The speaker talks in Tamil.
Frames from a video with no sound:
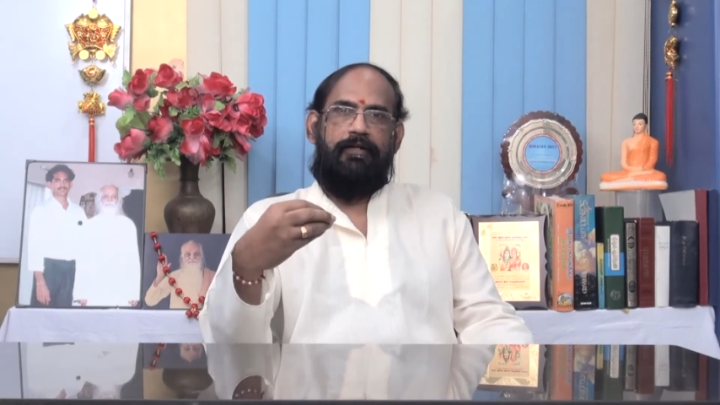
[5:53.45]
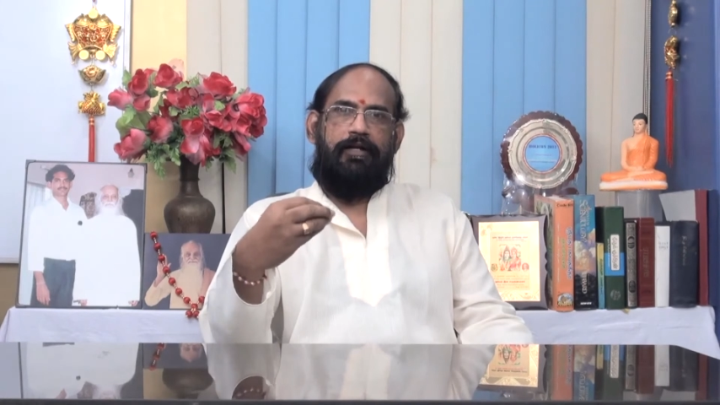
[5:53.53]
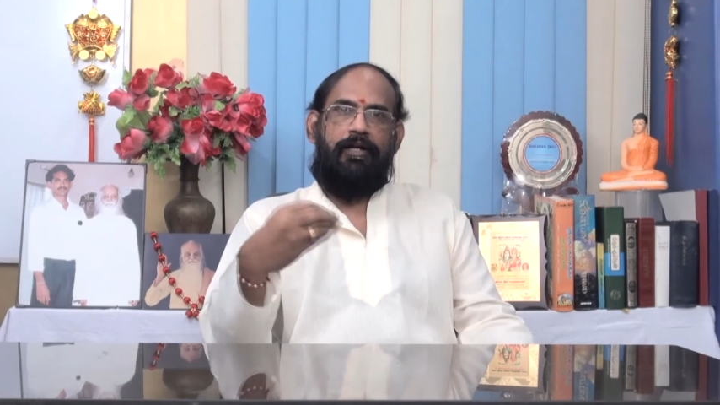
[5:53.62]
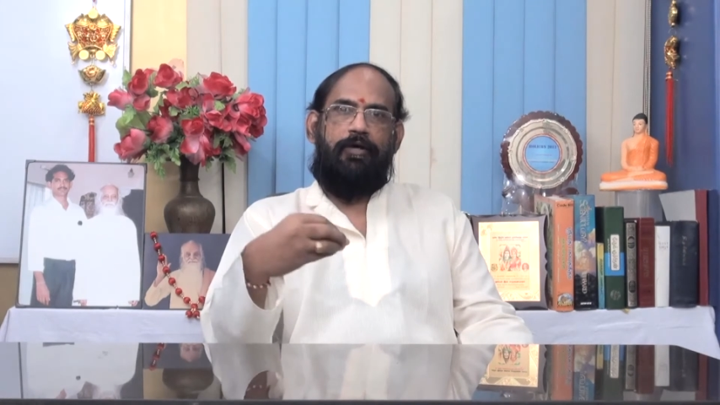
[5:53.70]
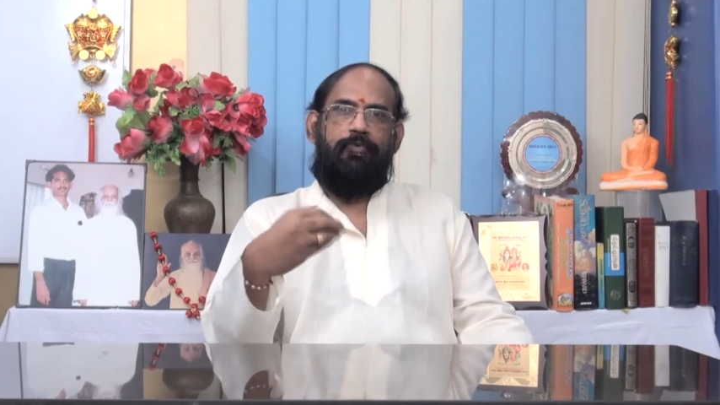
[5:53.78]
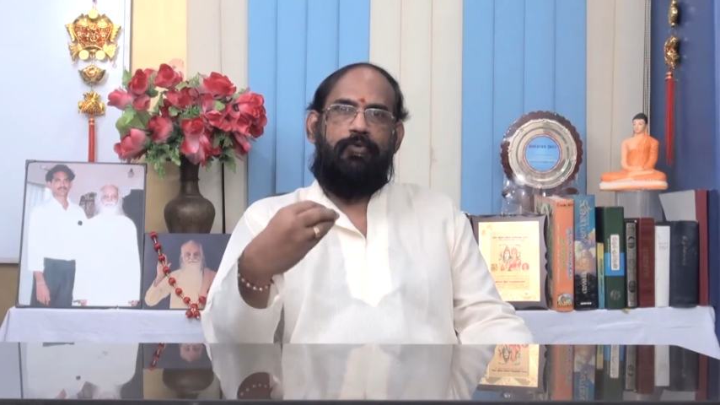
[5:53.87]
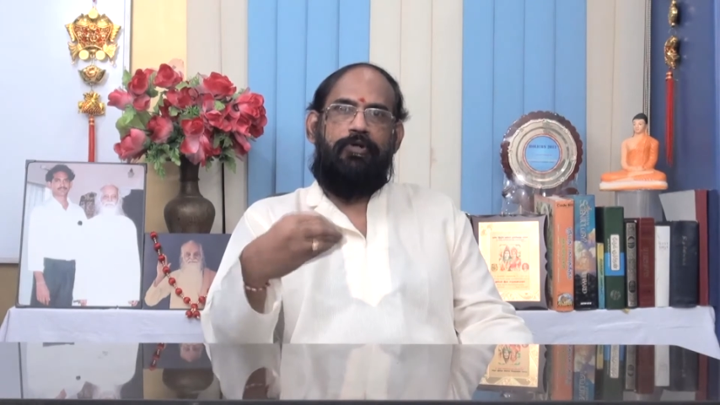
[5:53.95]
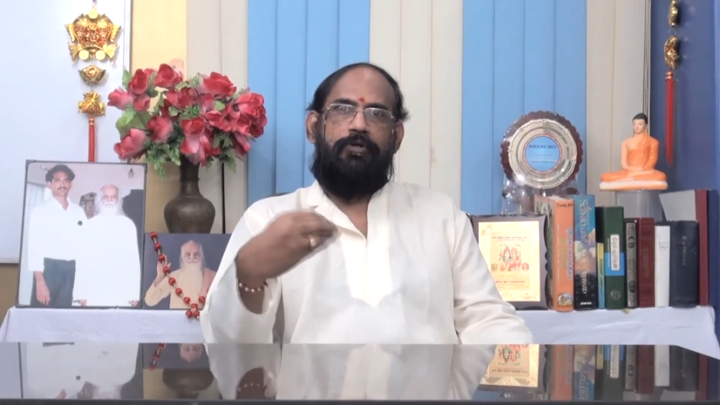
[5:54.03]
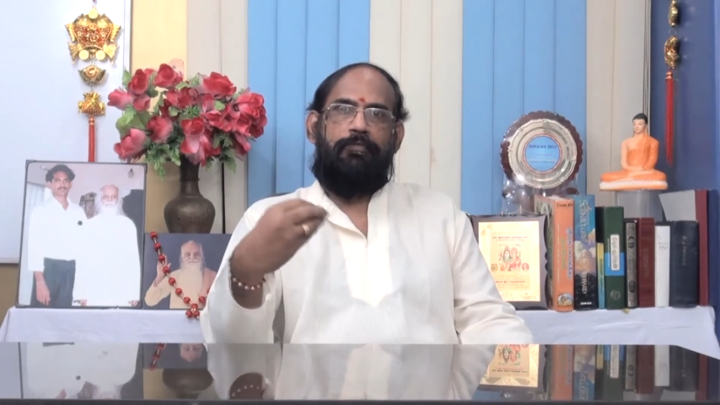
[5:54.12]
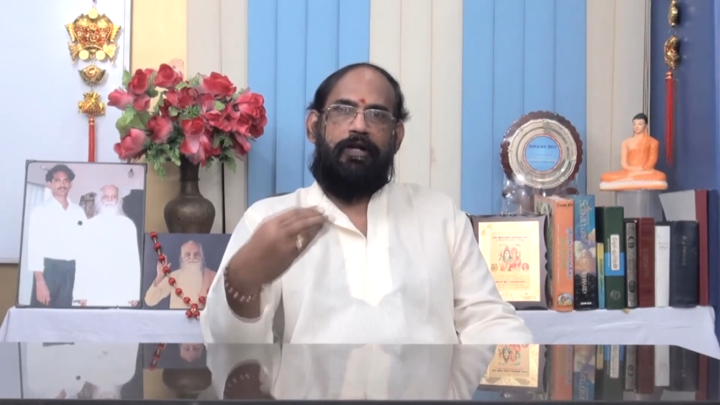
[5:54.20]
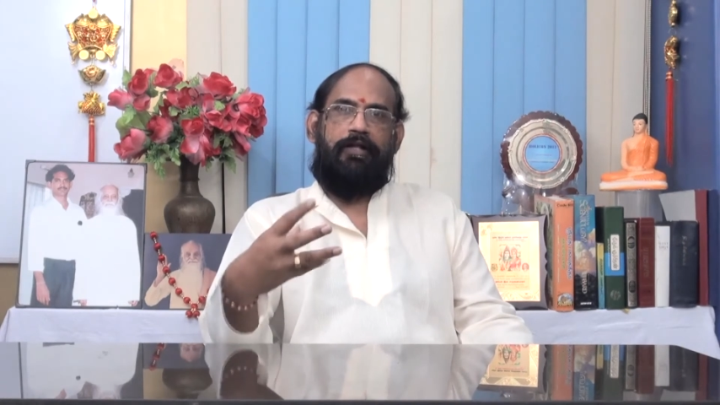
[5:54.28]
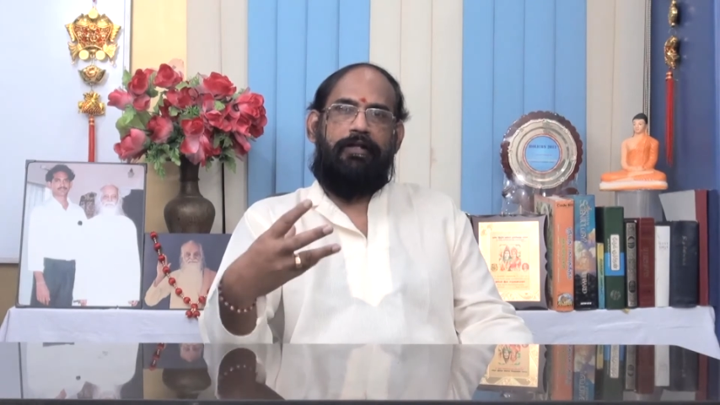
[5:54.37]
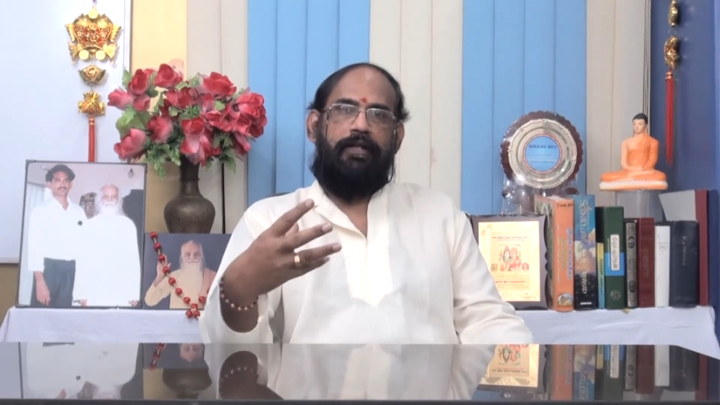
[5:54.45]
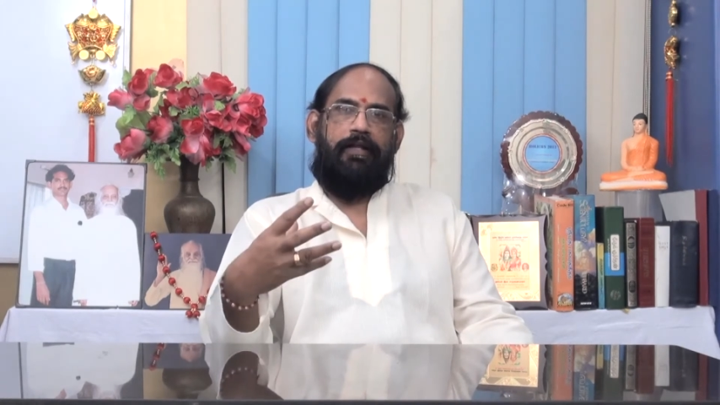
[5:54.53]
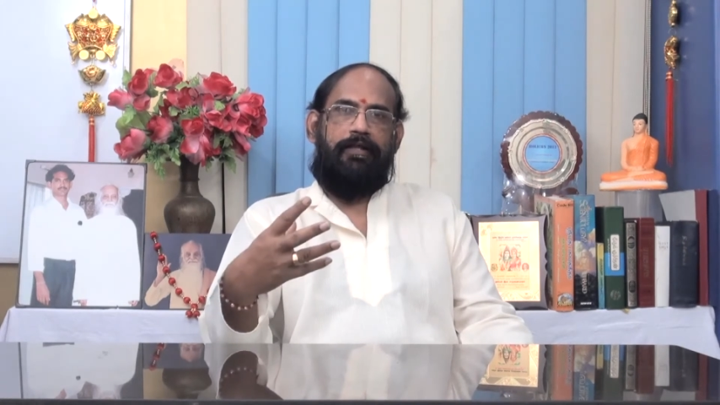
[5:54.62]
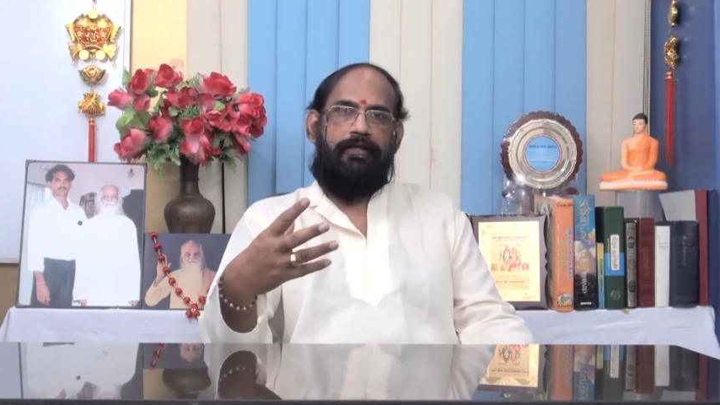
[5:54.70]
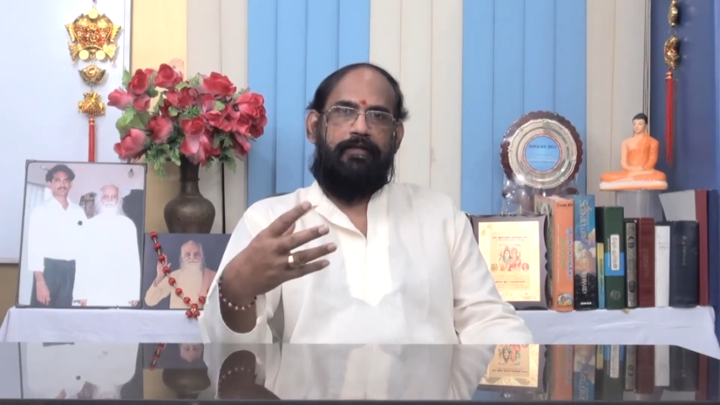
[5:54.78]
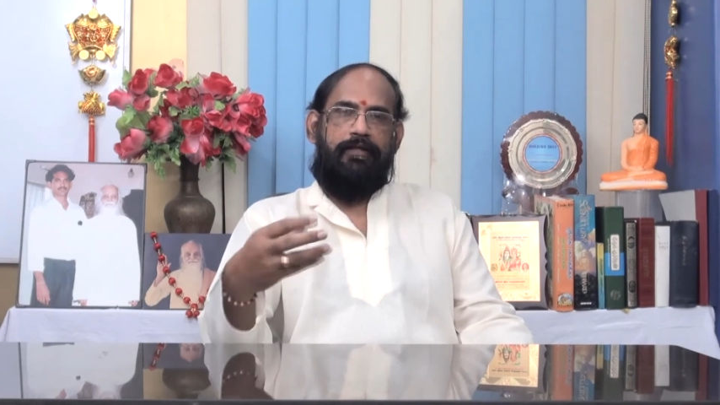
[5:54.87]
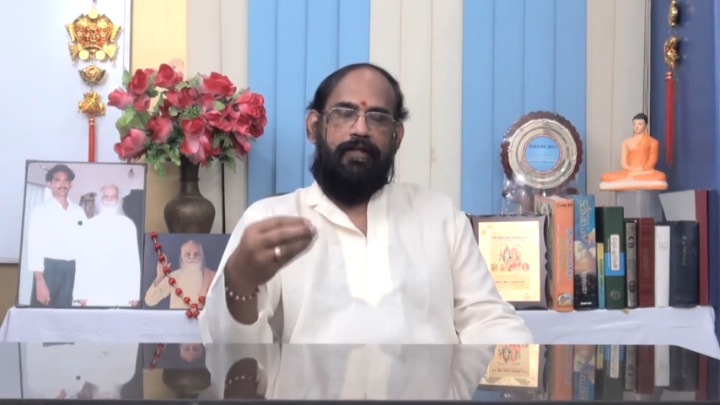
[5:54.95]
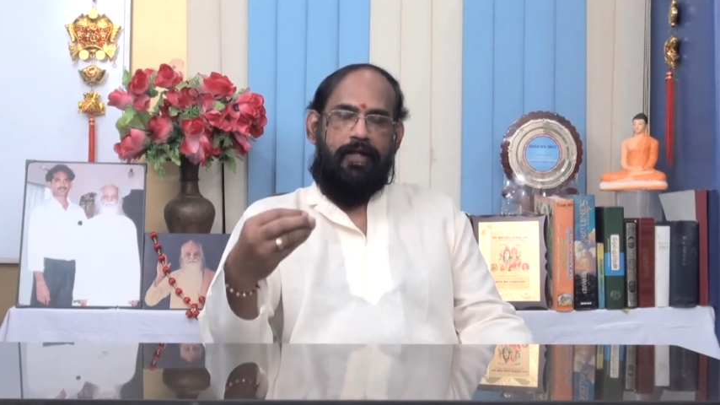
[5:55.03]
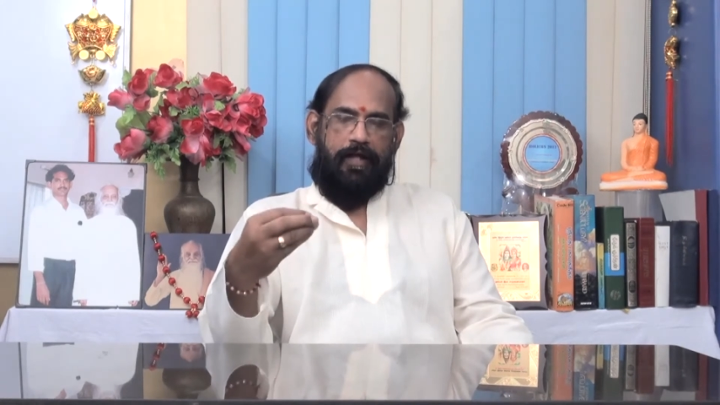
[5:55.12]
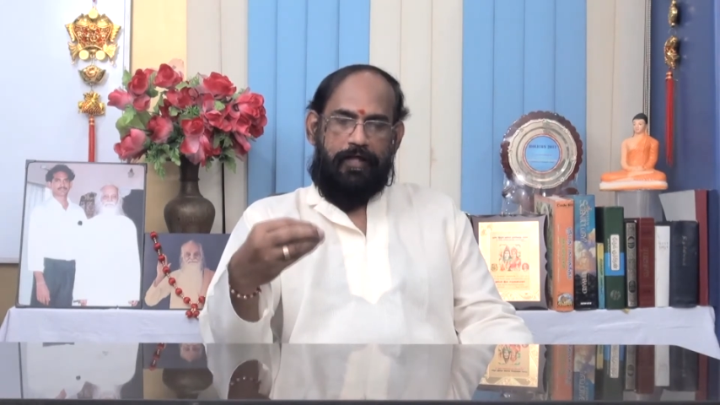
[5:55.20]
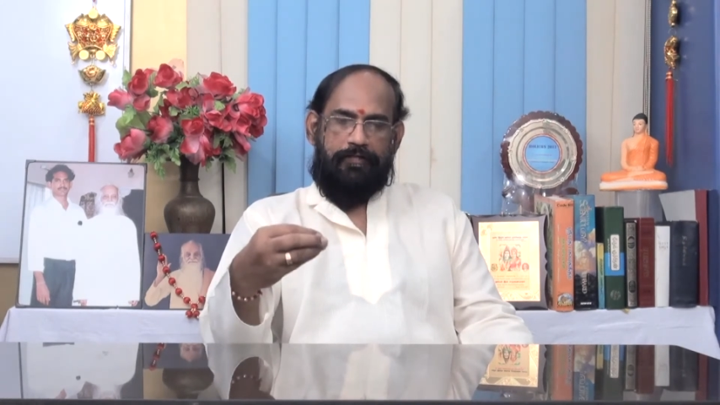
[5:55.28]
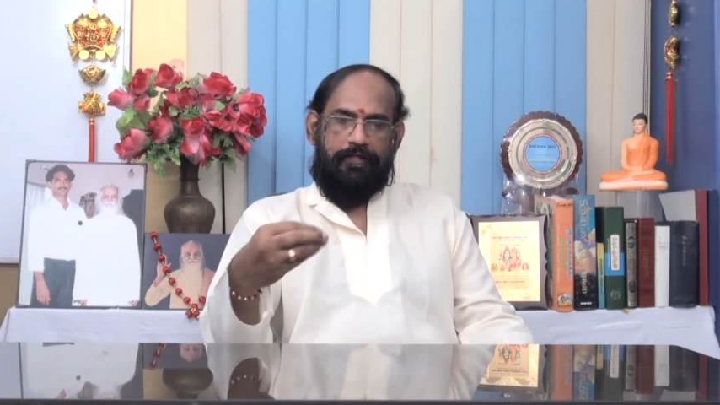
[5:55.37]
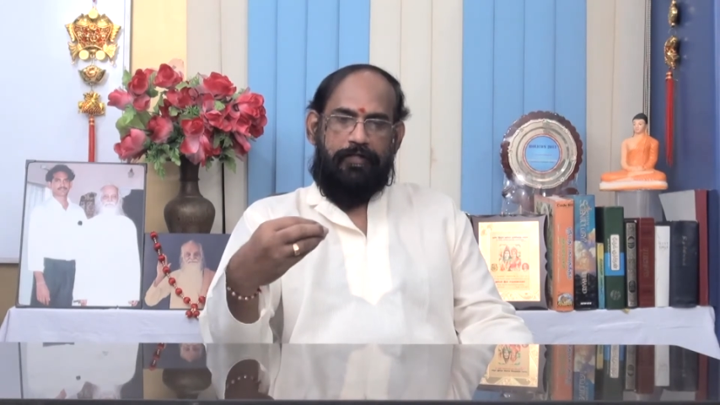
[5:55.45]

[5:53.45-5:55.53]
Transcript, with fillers: கடவுள் மனநிலை அது